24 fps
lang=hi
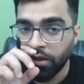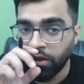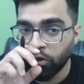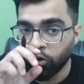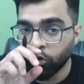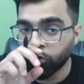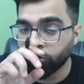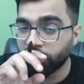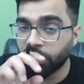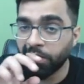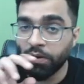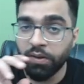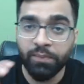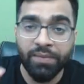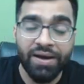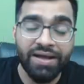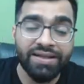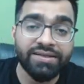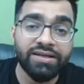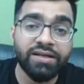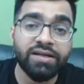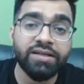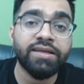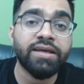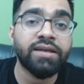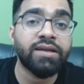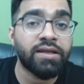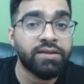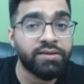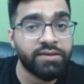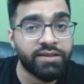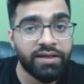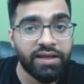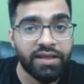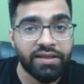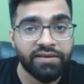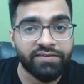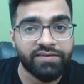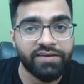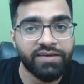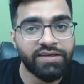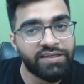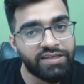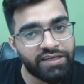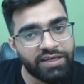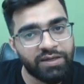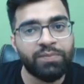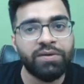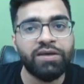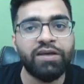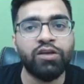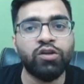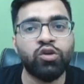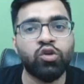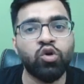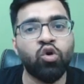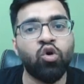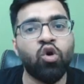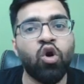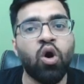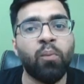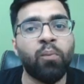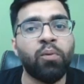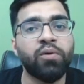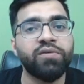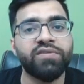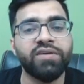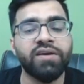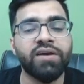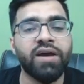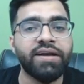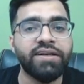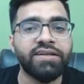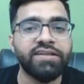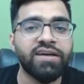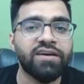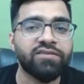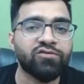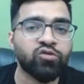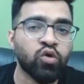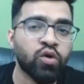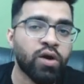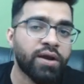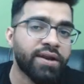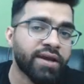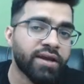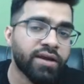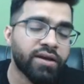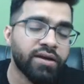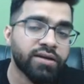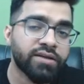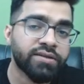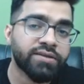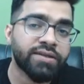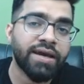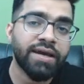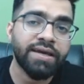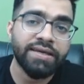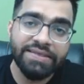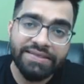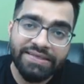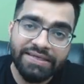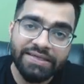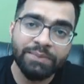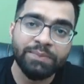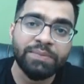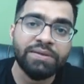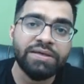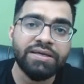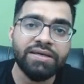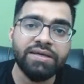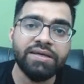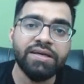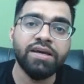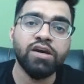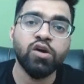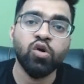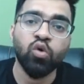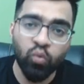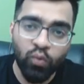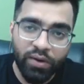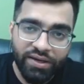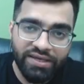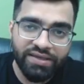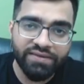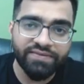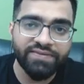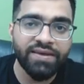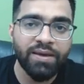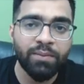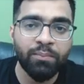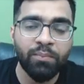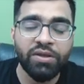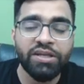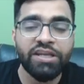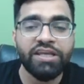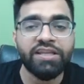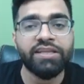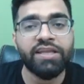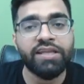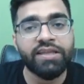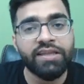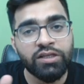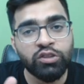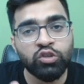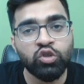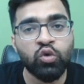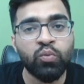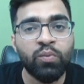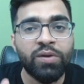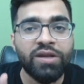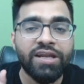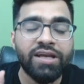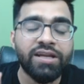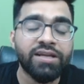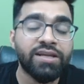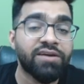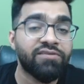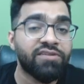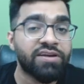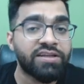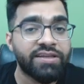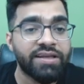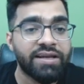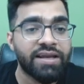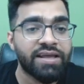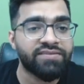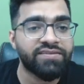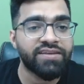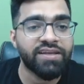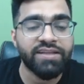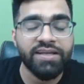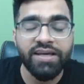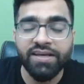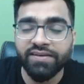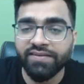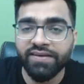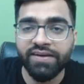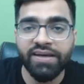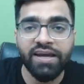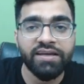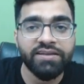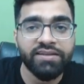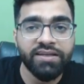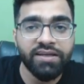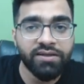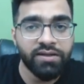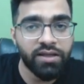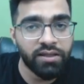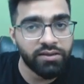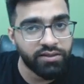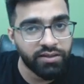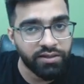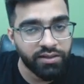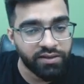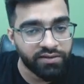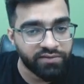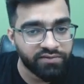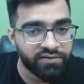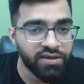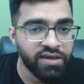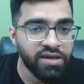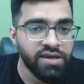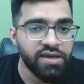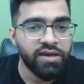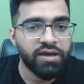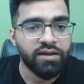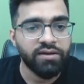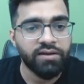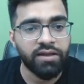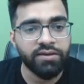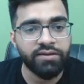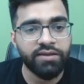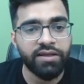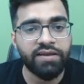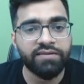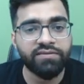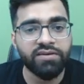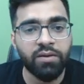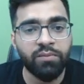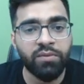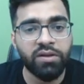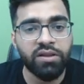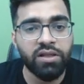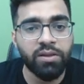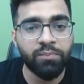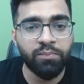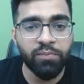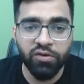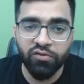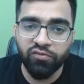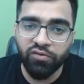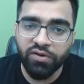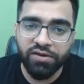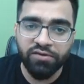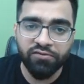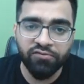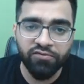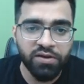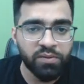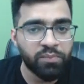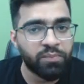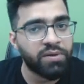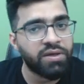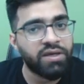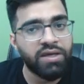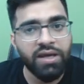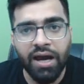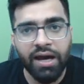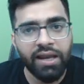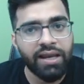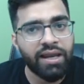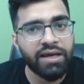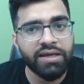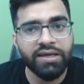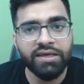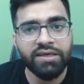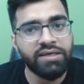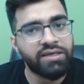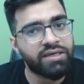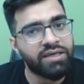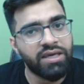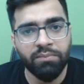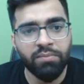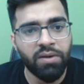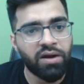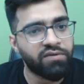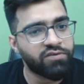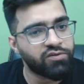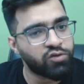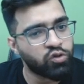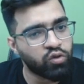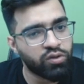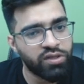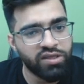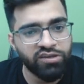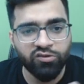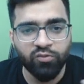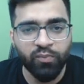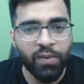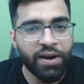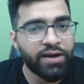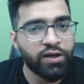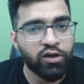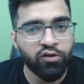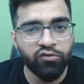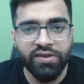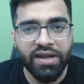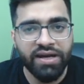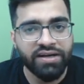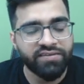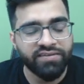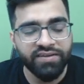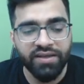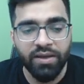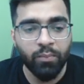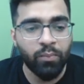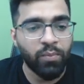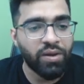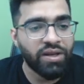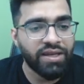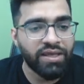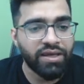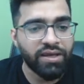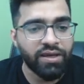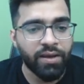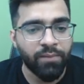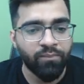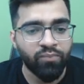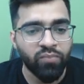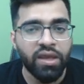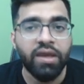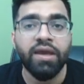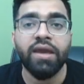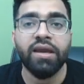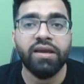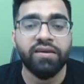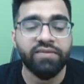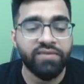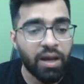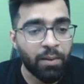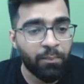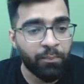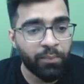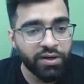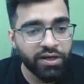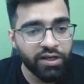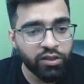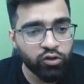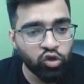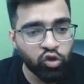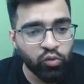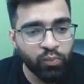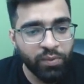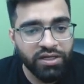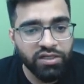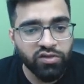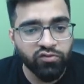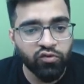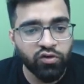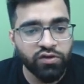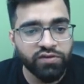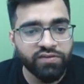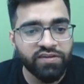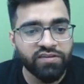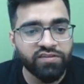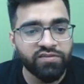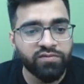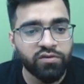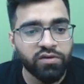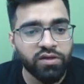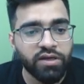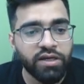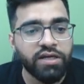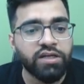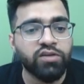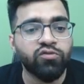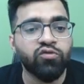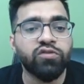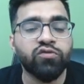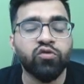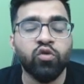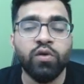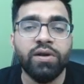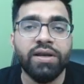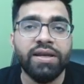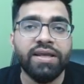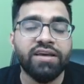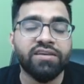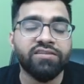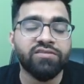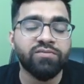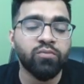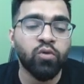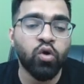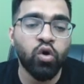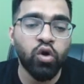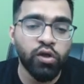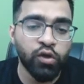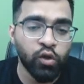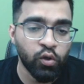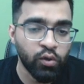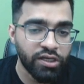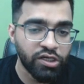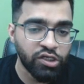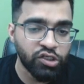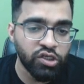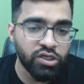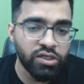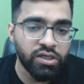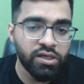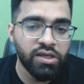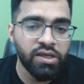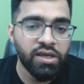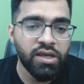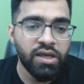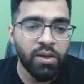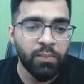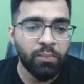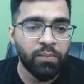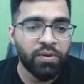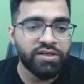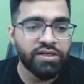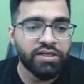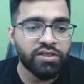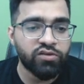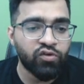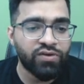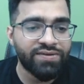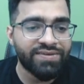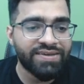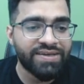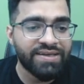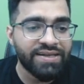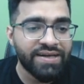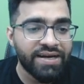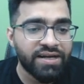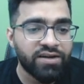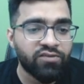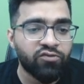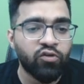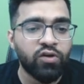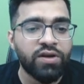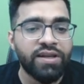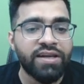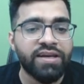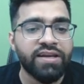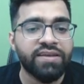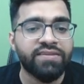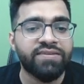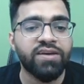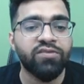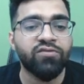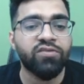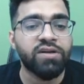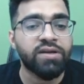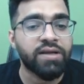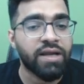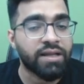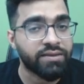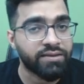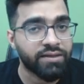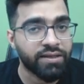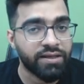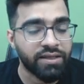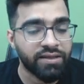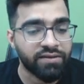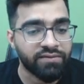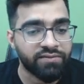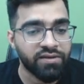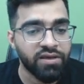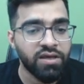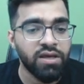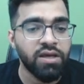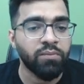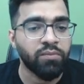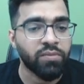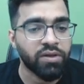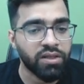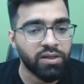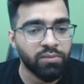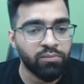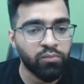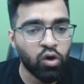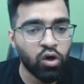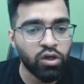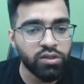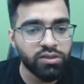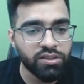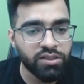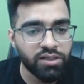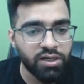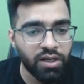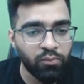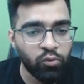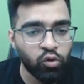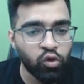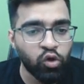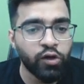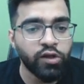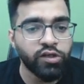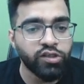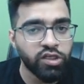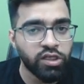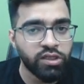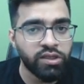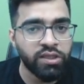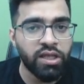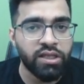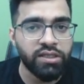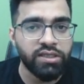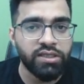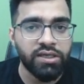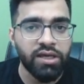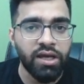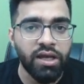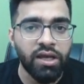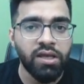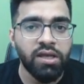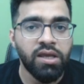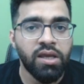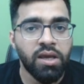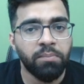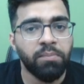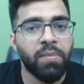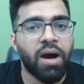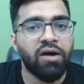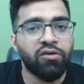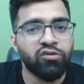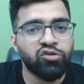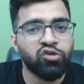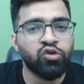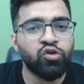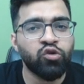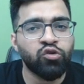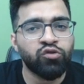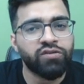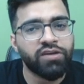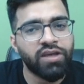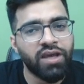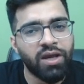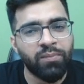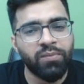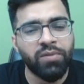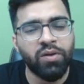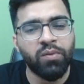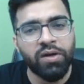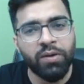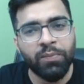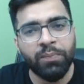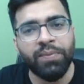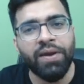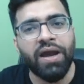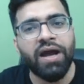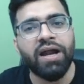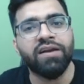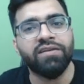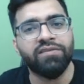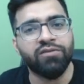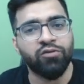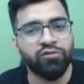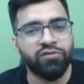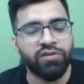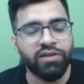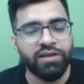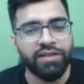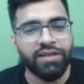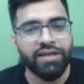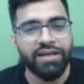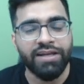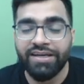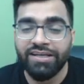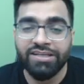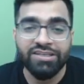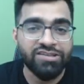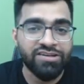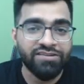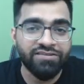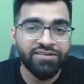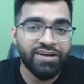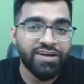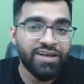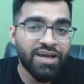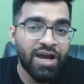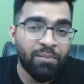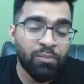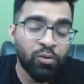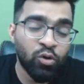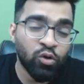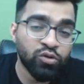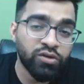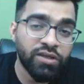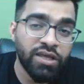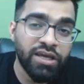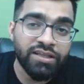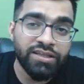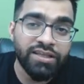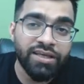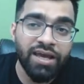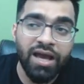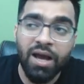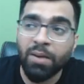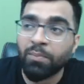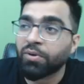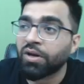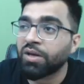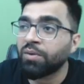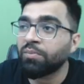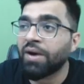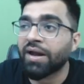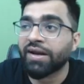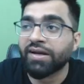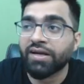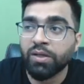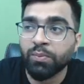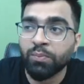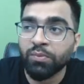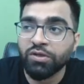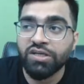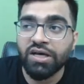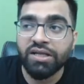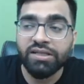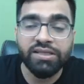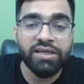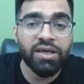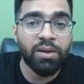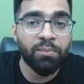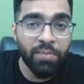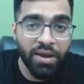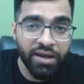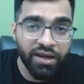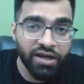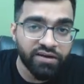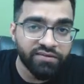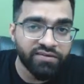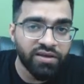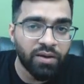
उसके बाद बात करते हैं नंदीलेस की ये भी दो ऑपोजिंग आइडियाज़ को कनेक्ट करता है ये भी वही सेम मीनिंग देता है जो मीनिंग नेवरदीलेस देता है इसे कहते हैं नंदीलेस नंदीलेस का मतलब भी वही फिर भी हालांकि के बावजूद इंस्पाइट ऑफ दैट सेम मीनिंग है एग्जाम्पल के तौर पर इट वॉज इट वॉज ओनली अ स्मॉल डोनेशन बट इट वॉज ग्रेटफुली रिसीव्ड नंदीलेस मतलब बहुत कम उन्होंने चंदा दिया बावजूद उसके हमने बड़े प्यार से उसे लिया लेकिन जनरली आप लोग देखते हैं आप कहीं मार्केट में जाते हैं बैगर्स